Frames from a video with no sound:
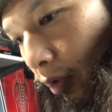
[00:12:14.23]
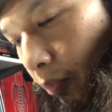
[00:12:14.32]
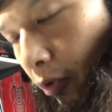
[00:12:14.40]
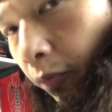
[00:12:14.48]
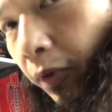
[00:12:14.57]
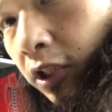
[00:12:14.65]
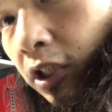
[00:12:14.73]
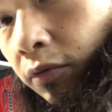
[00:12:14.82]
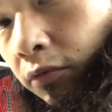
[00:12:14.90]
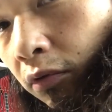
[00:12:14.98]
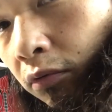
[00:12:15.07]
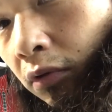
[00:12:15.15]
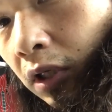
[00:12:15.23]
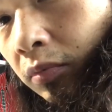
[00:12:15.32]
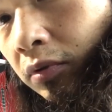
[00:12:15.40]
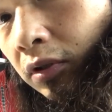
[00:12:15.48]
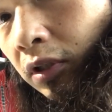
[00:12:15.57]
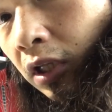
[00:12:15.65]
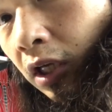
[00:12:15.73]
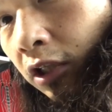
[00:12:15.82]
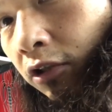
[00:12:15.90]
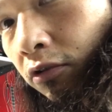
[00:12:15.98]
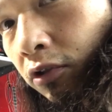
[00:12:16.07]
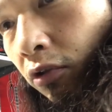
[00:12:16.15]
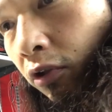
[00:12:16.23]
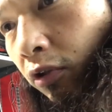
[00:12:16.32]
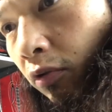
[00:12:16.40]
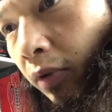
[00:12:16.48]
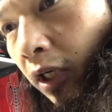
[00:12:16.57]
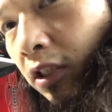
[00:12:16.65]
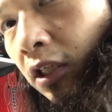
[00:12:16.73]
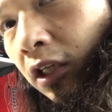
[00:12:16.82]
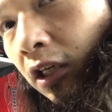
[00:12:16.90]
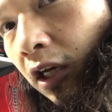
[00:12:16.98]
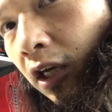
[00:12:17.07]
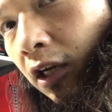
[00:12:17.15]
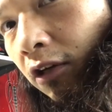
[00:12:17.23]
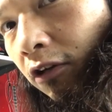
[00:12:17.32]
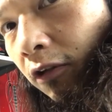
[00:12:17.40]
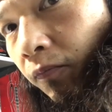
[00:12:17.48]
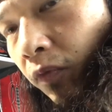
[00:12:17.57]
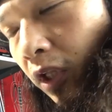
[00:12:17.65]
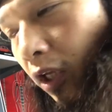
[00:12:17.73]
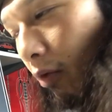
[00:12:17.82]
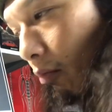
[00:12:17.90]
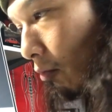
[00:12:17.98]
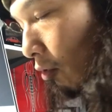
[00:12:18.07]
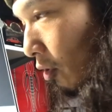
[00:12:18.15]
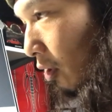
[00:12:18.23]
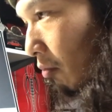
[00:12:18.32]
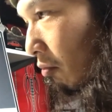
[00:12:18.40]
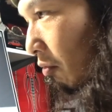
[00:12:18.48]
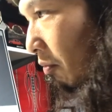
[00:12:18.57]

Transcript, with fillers: プロペラシャフトのトラブルで U ジョイントバラさなきゃいけなくなって、もう全部